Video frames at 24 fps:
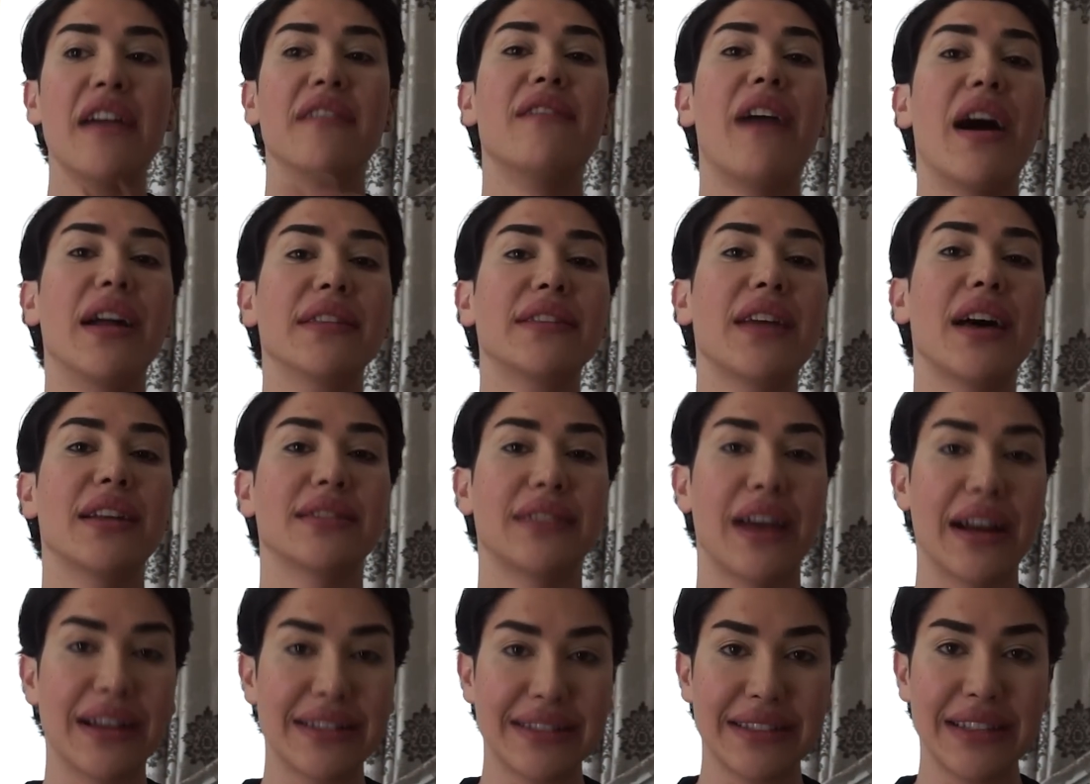Van'dan
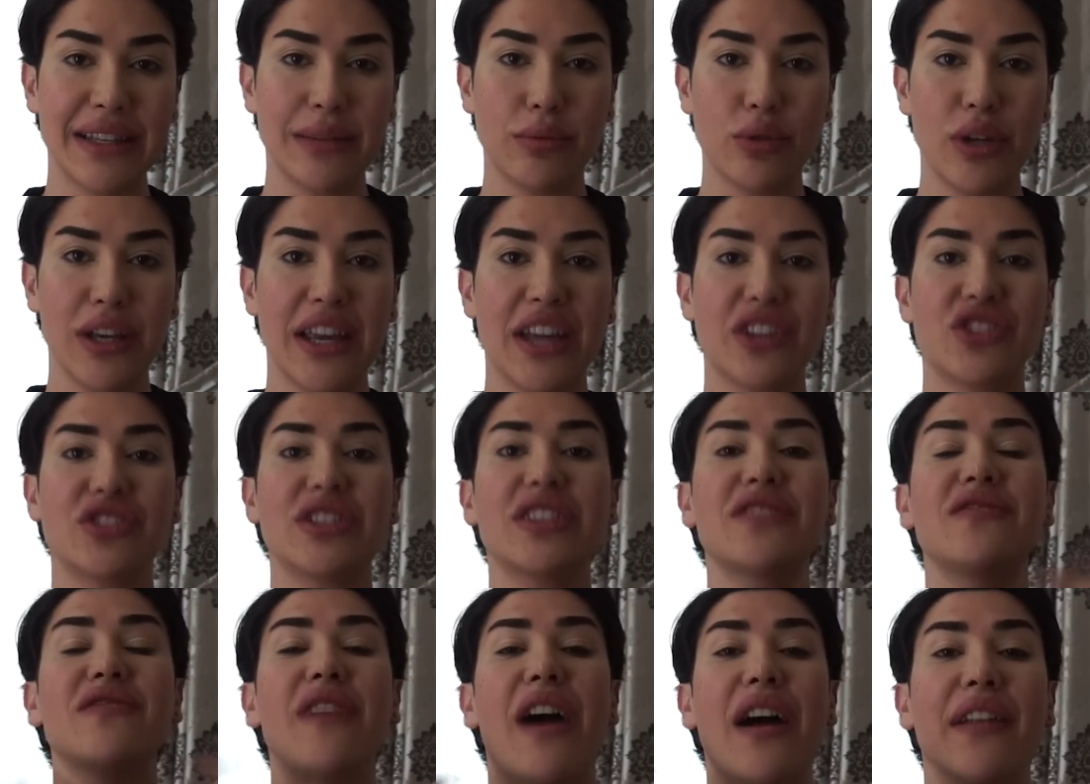taksiyle buraya
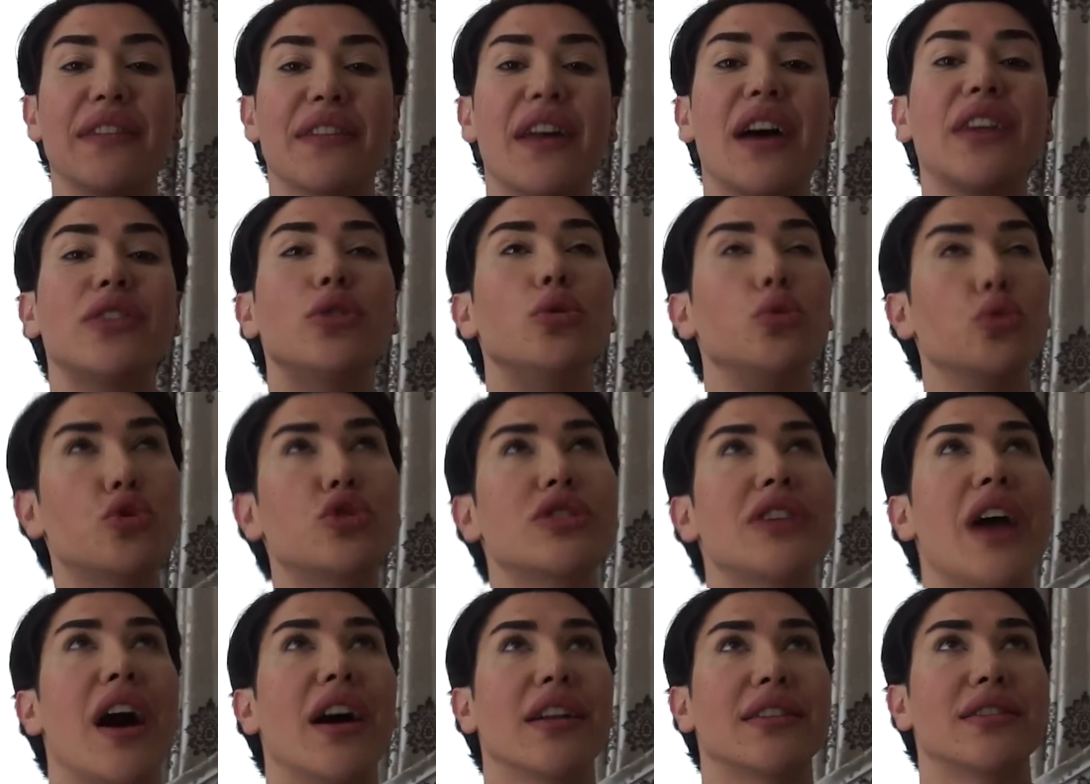geçtik. Van'dan da 3
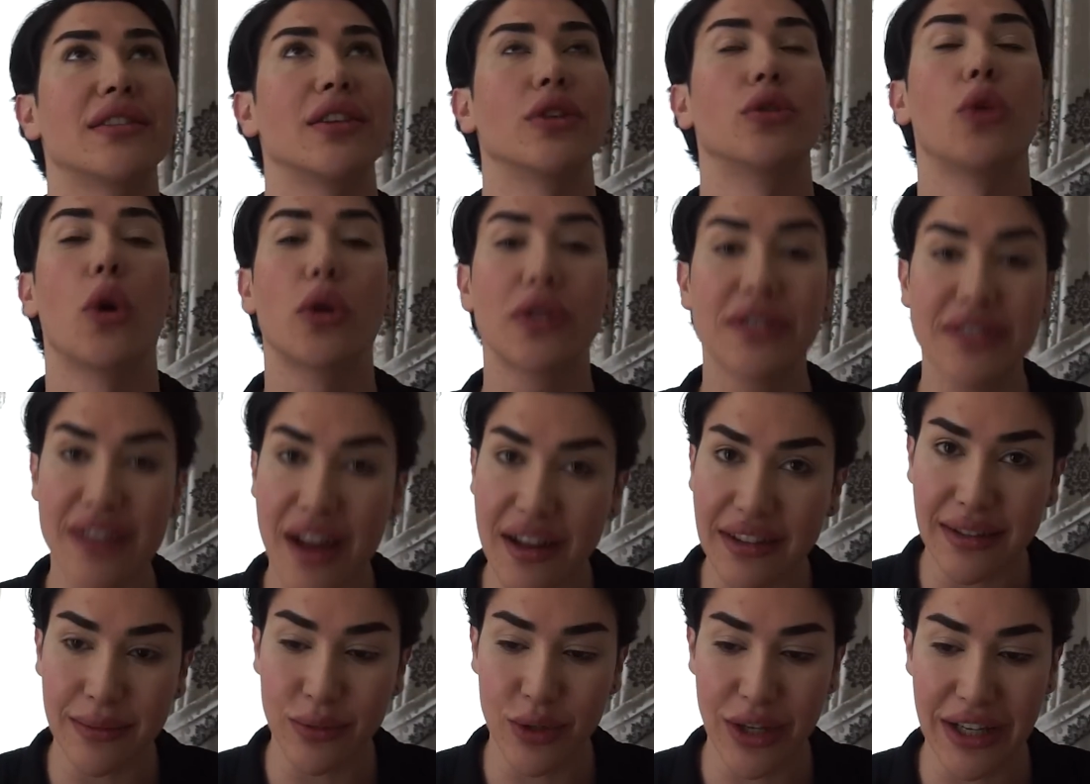saatte, 4
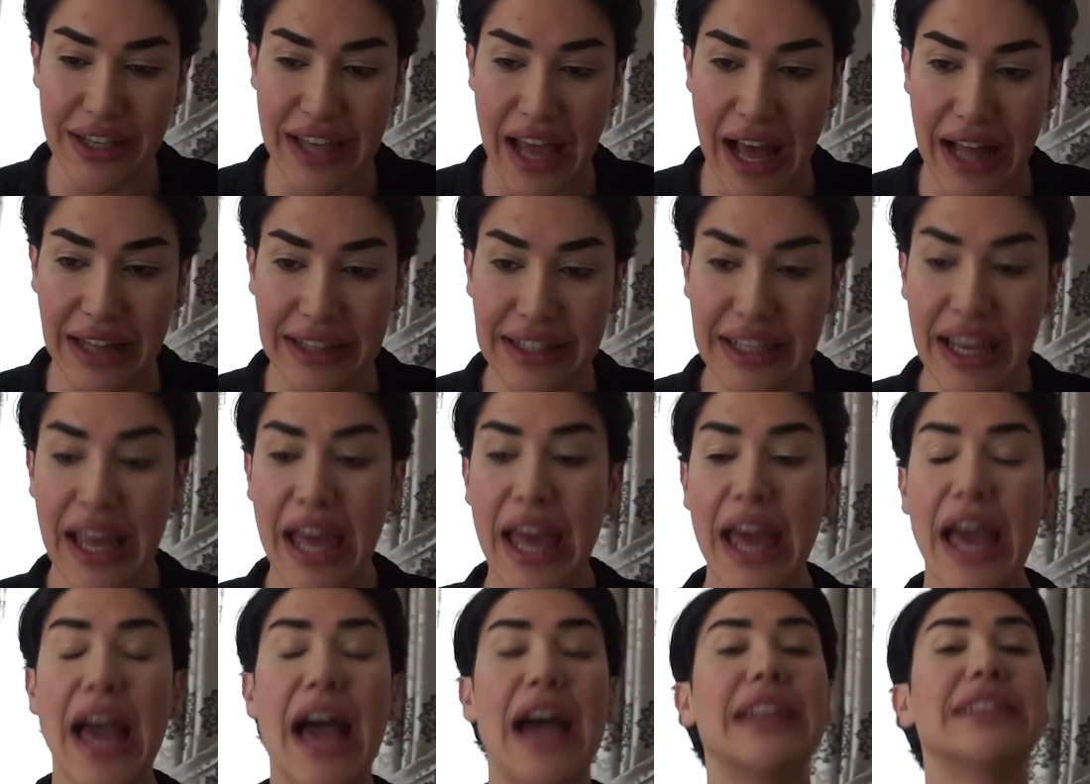saatte buraya geldik.
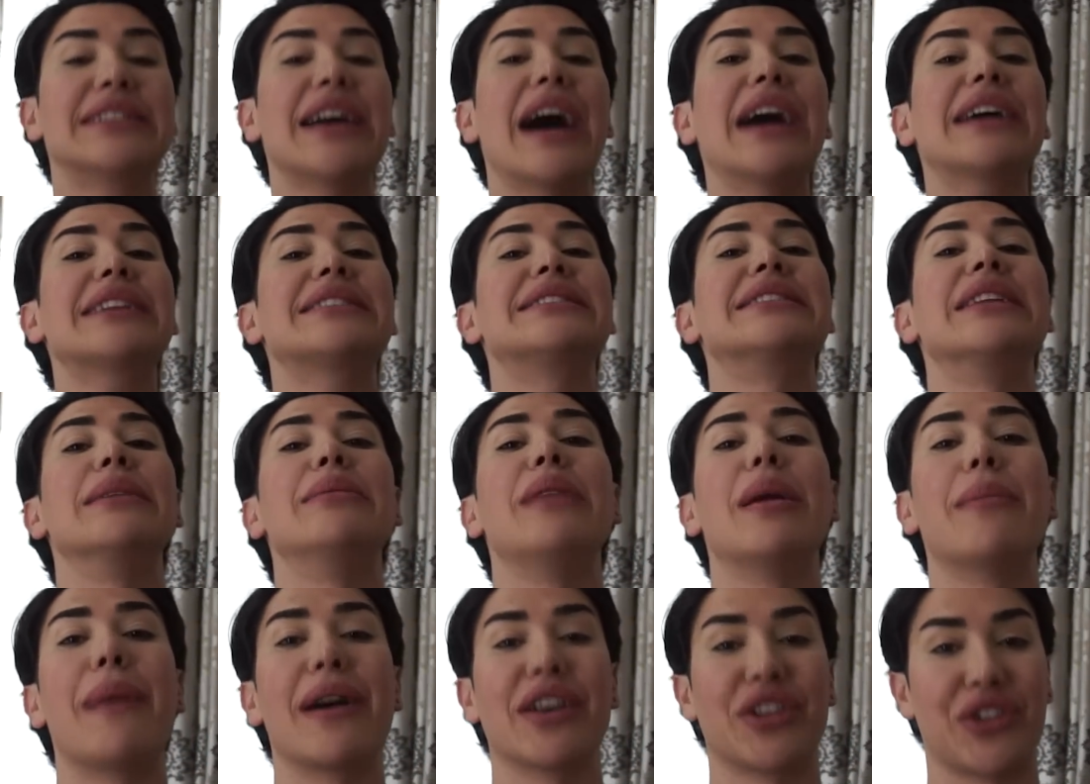Hani takside
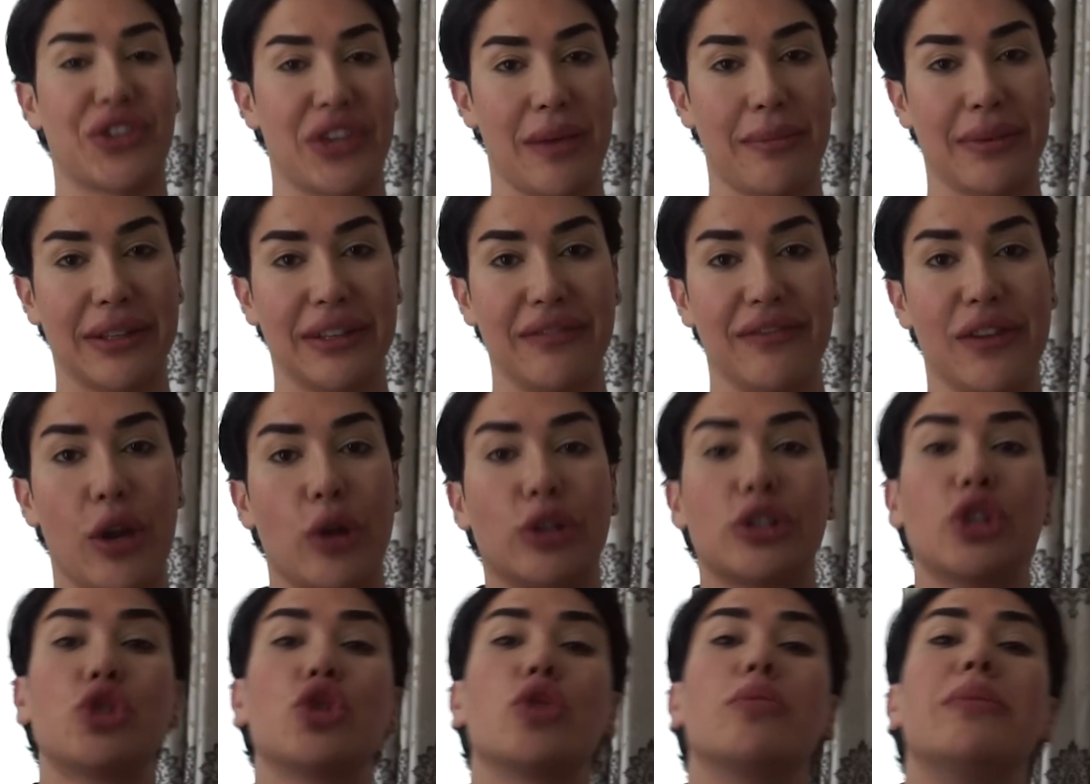bile başlayamadım
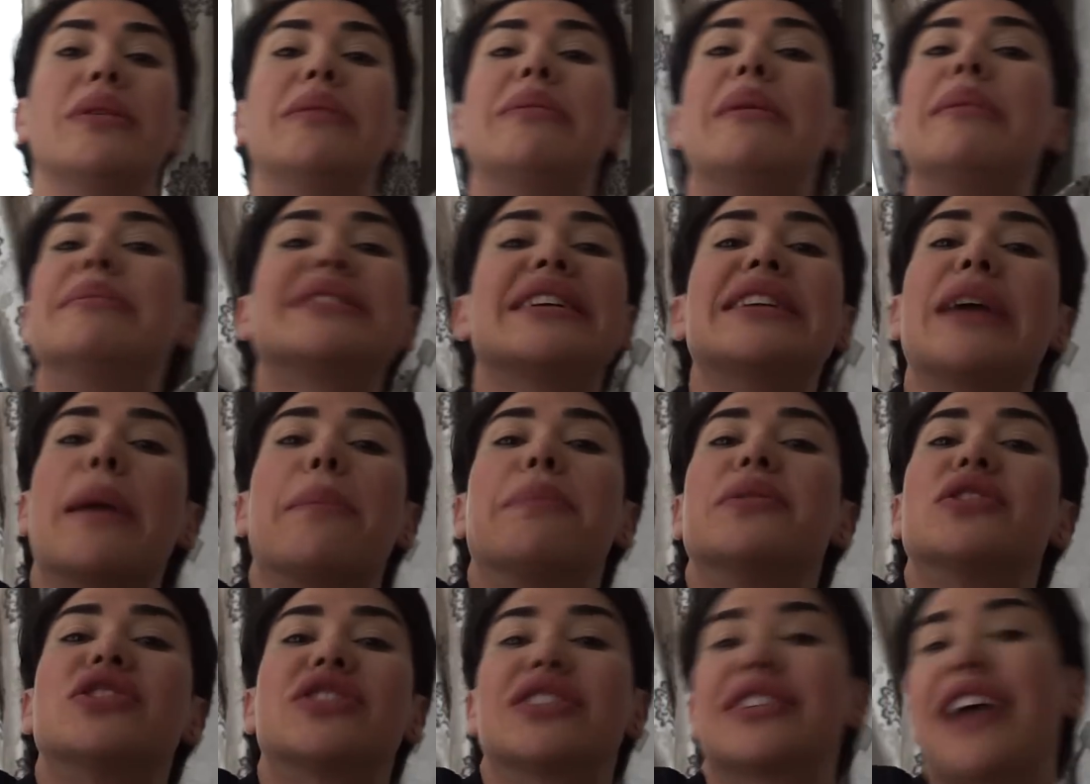vlogda çünkü birbirimize
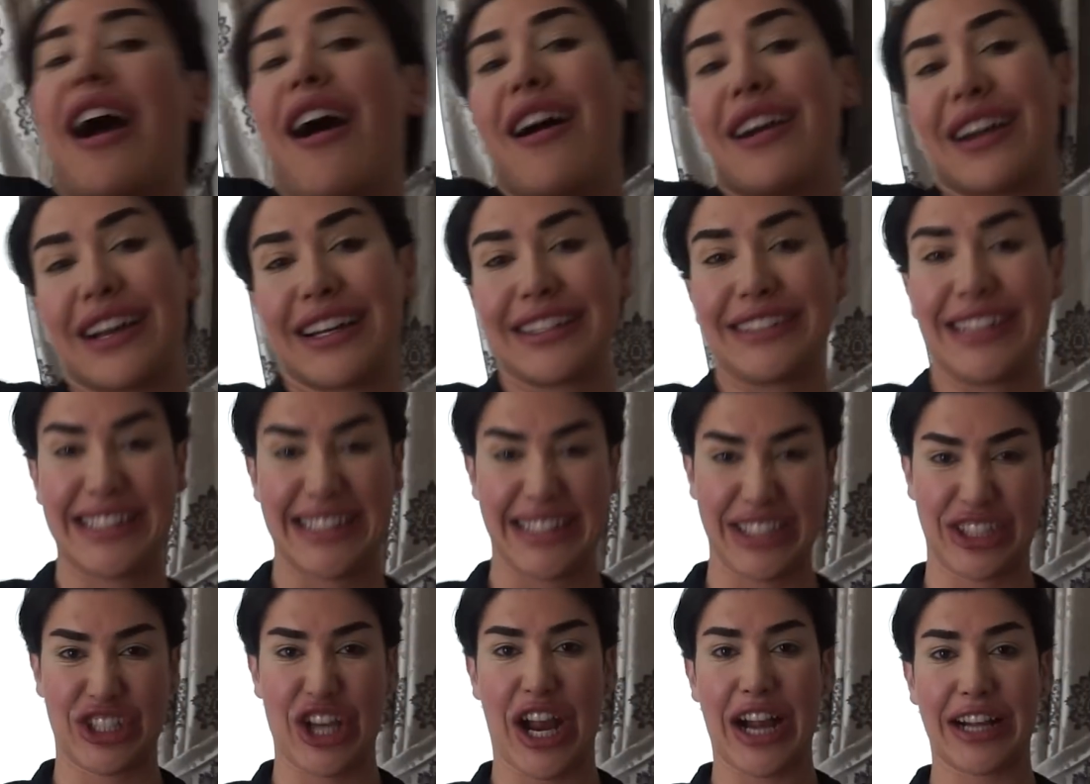yapıştık arkada
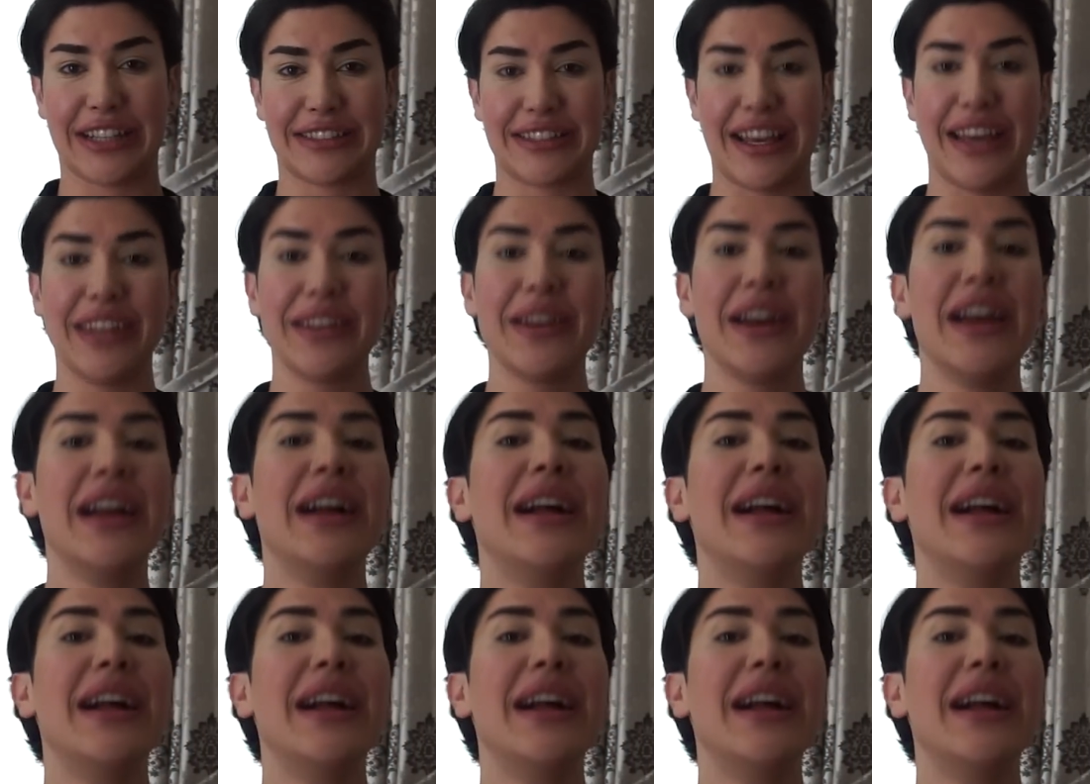sıcaktan.